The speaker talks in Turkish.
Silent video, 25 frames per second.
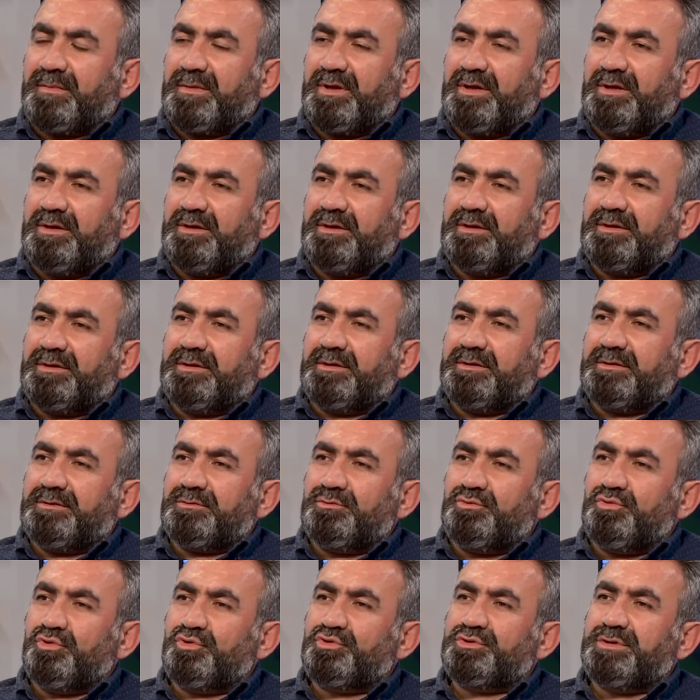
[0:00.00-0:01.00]
e,
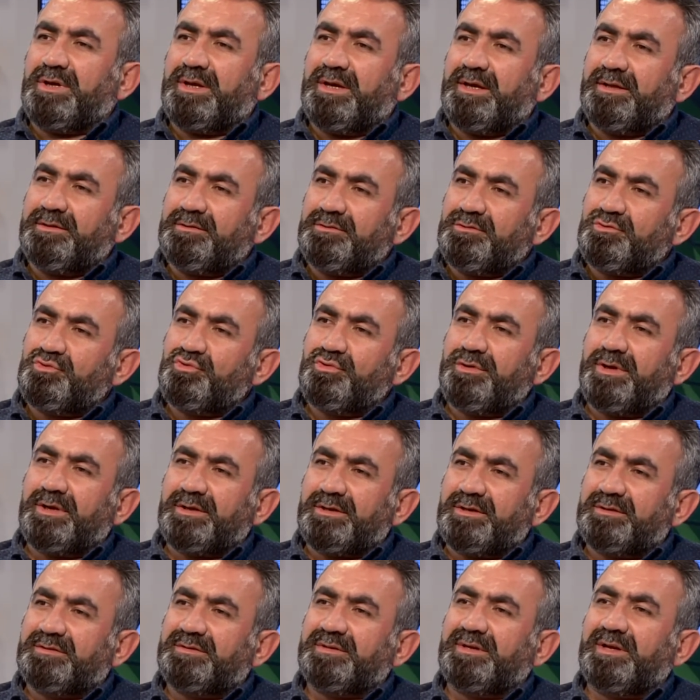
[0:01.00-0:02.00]
yükselen,
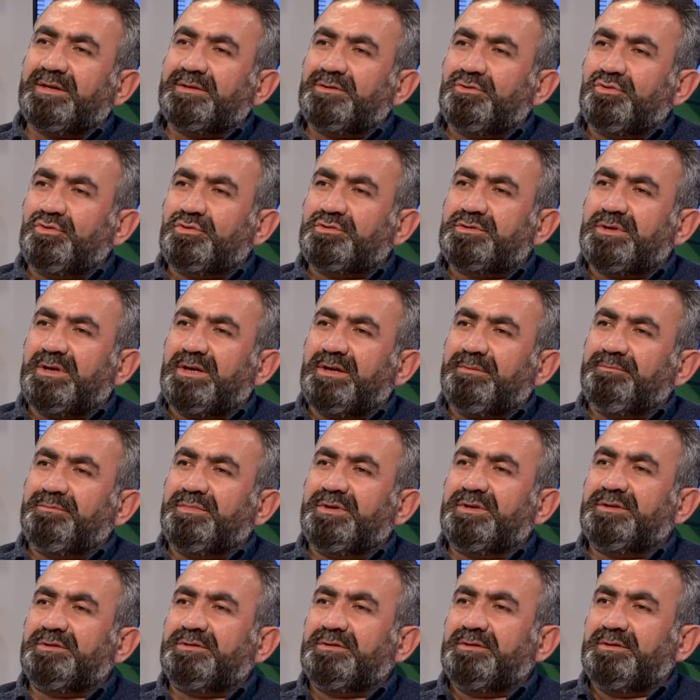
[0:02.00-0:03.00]
sürekli trendi yükselen
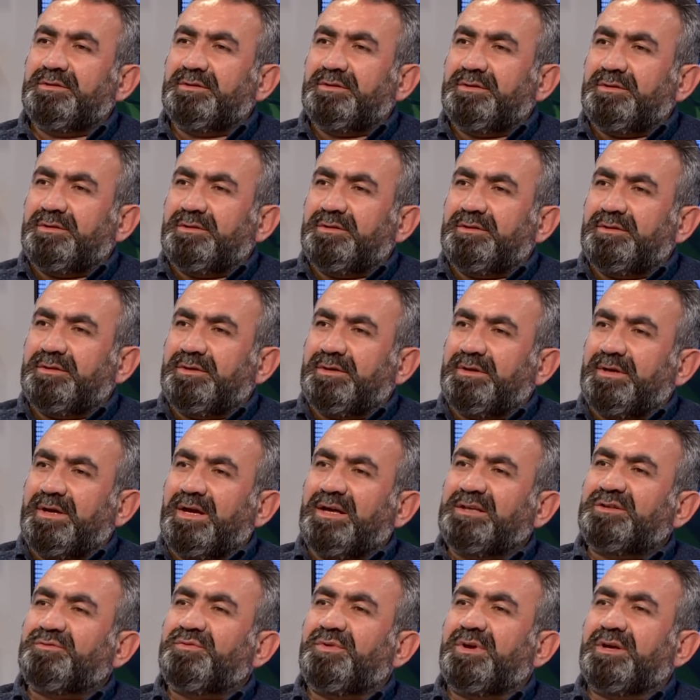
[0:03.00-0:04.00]
bir e,
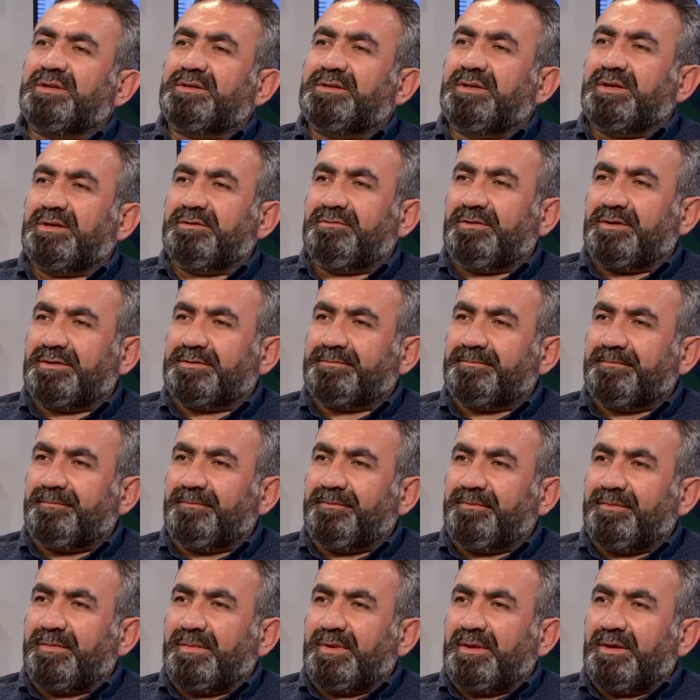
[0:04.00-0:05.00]
et fiyatları var.
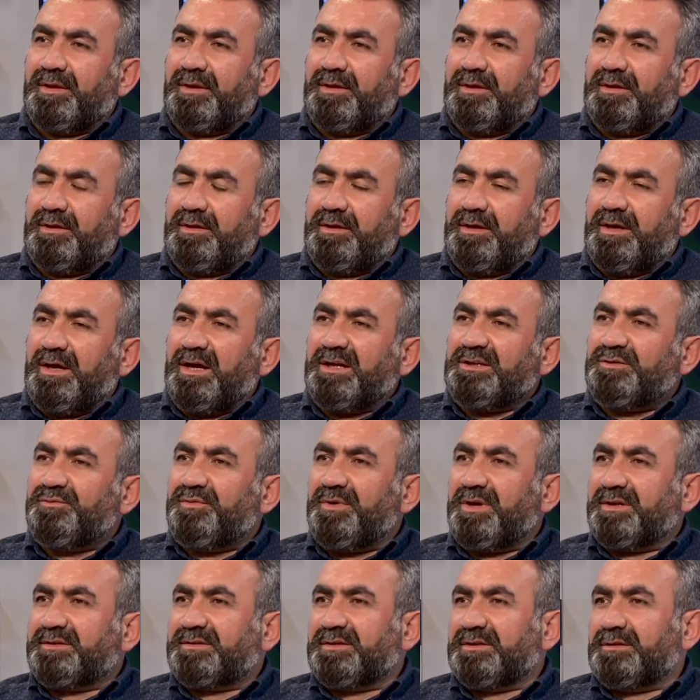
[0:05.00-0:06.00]
Et
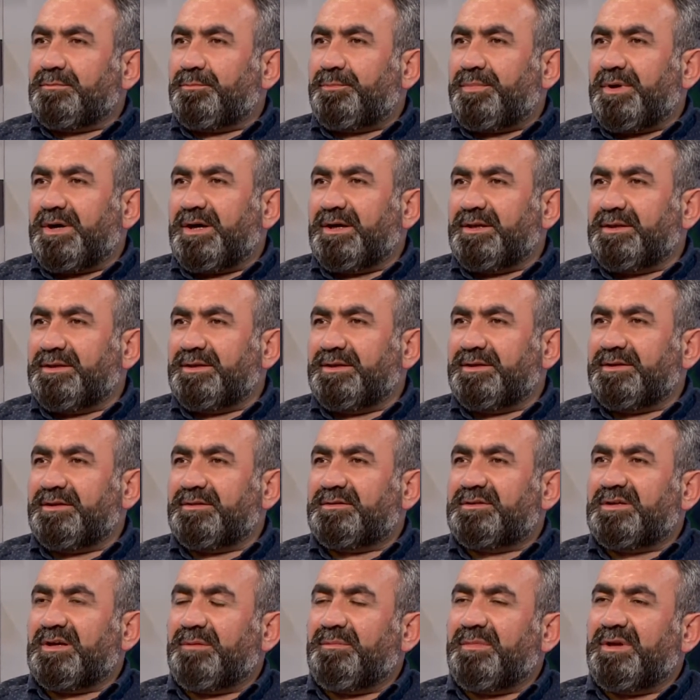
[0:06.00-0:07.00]
fiyatının pahalılığının
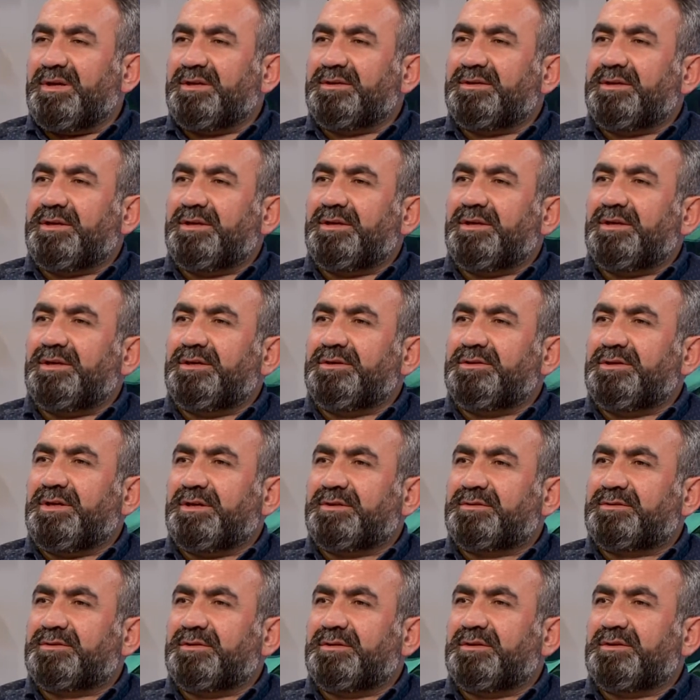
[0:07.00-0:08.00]
temelinde neyin
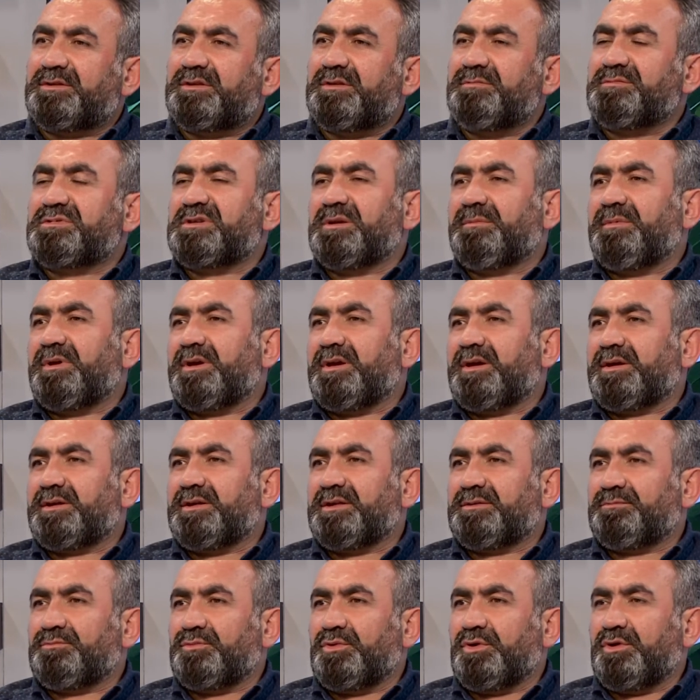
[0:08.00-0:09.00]
yattığını kimse merak
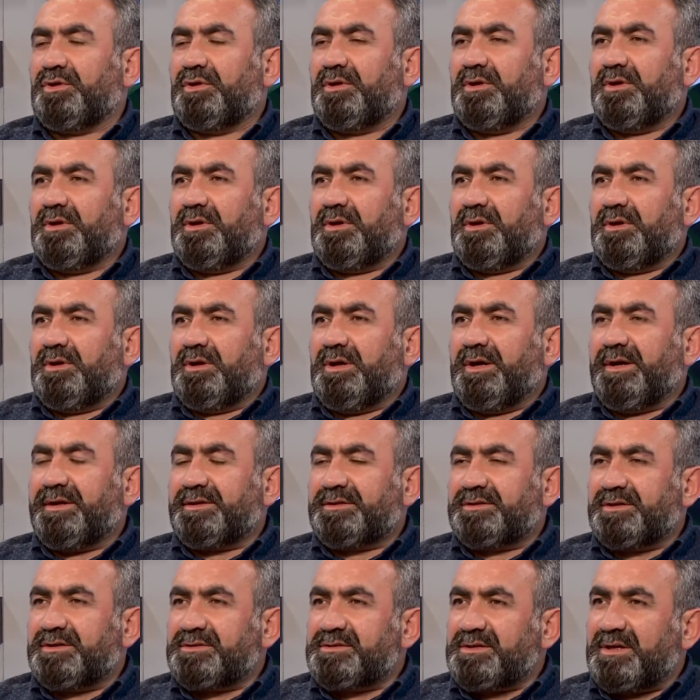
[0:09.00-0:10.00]
etmiyor.
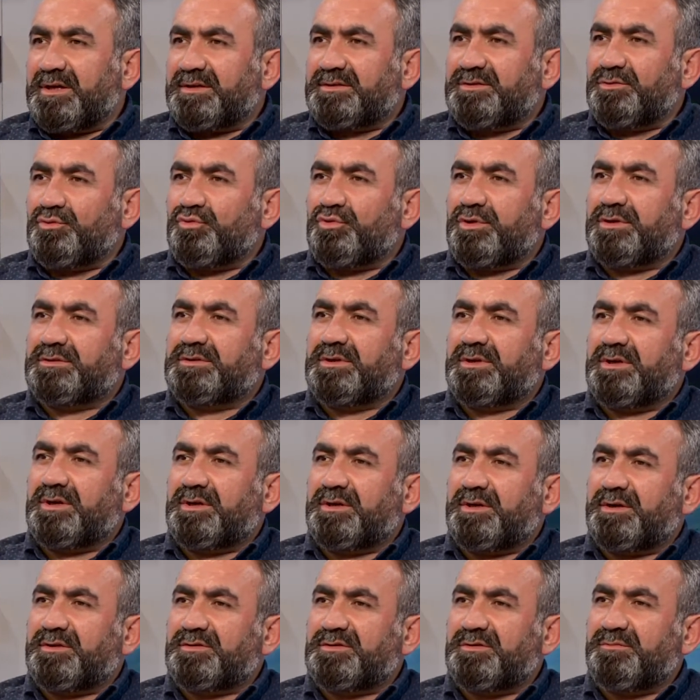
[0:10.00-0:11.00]
Herkes eti üretene
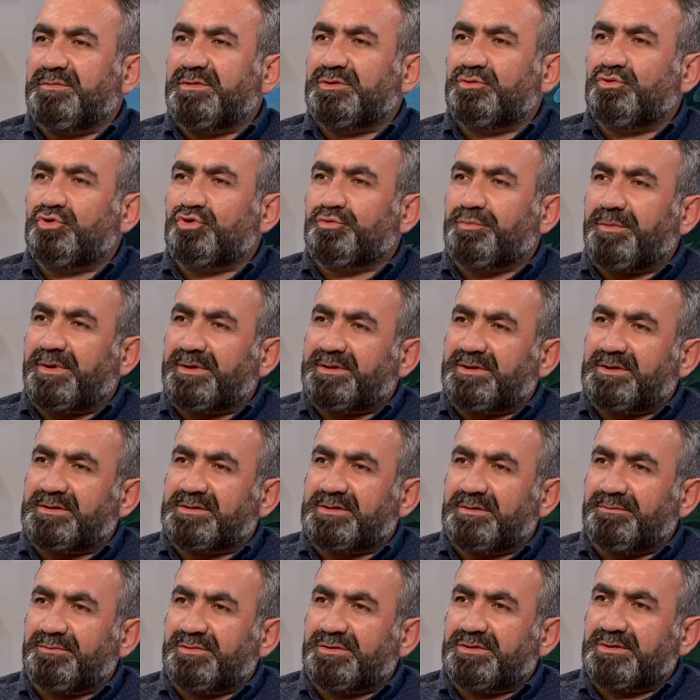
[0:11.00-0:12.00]
karşı bir düşman
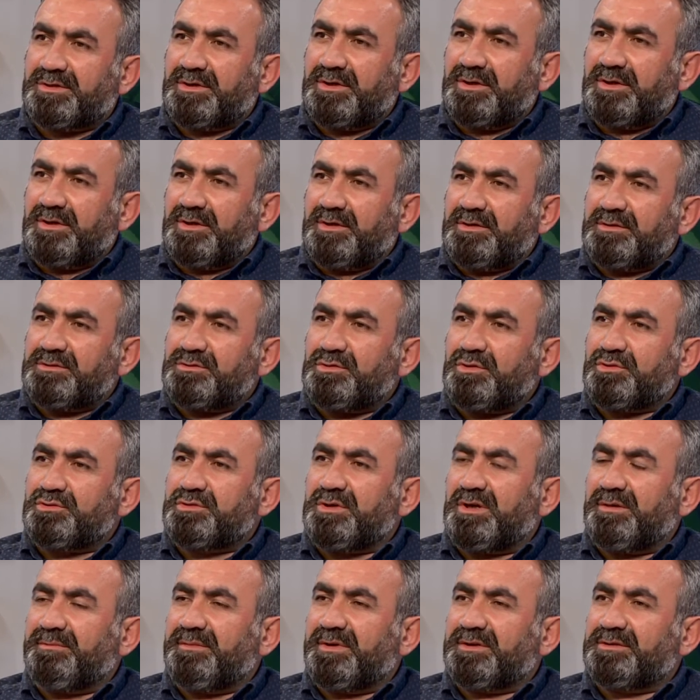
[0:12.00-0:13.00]
kesilmiş.
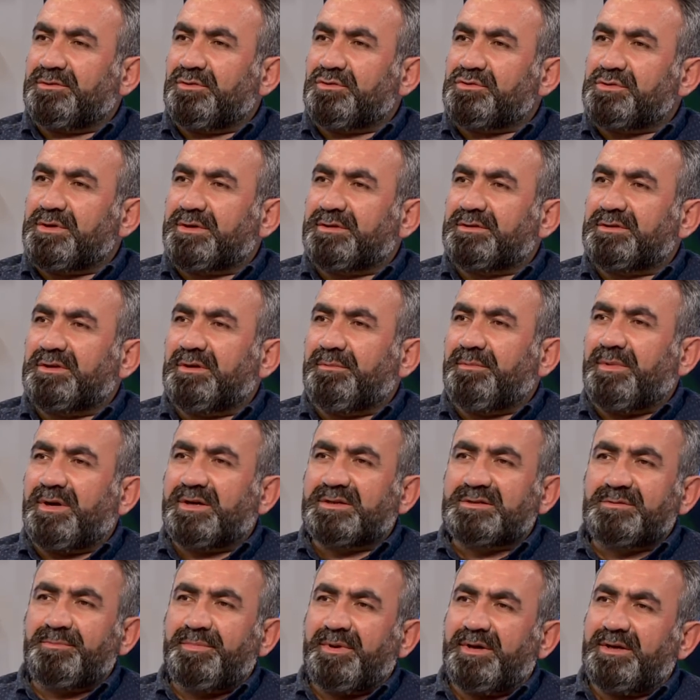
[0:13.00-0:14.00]
Sosyal medya üzerinde
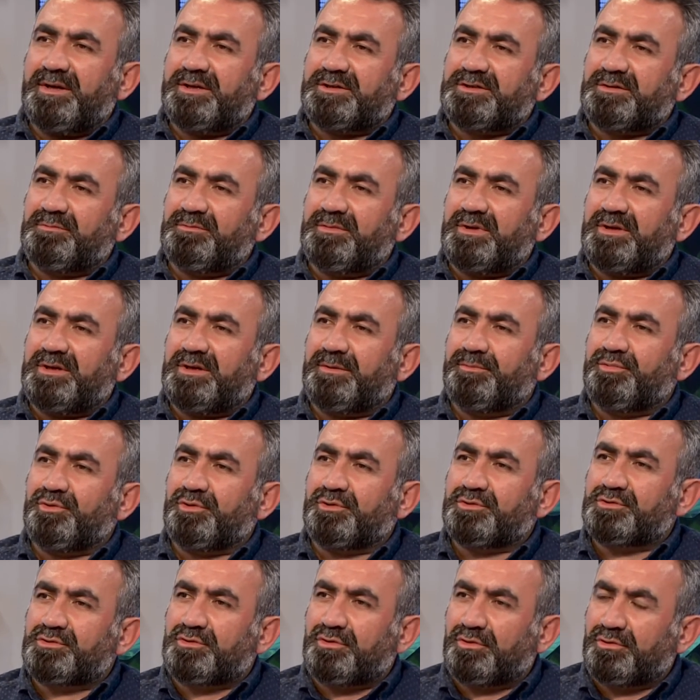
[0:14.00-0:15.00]
bazı paylaşımlar
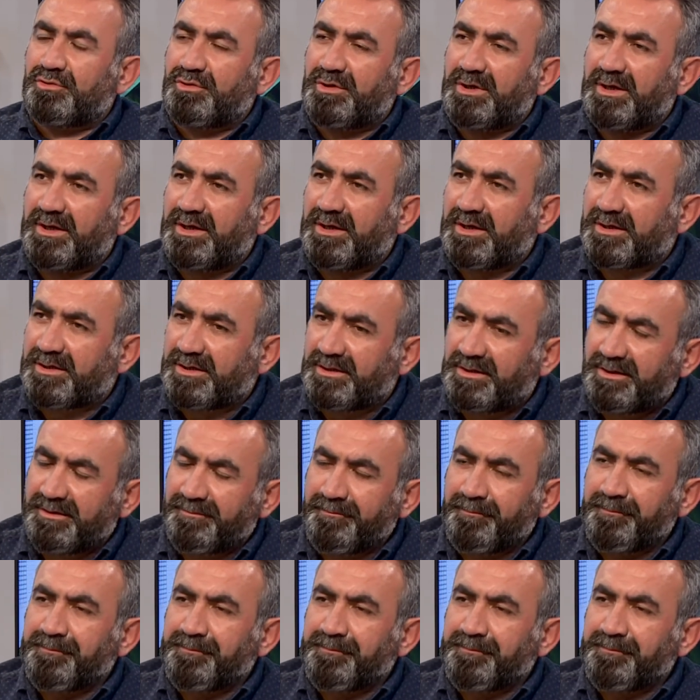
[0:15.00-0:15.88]
yapıyoruz konuyla alakalı.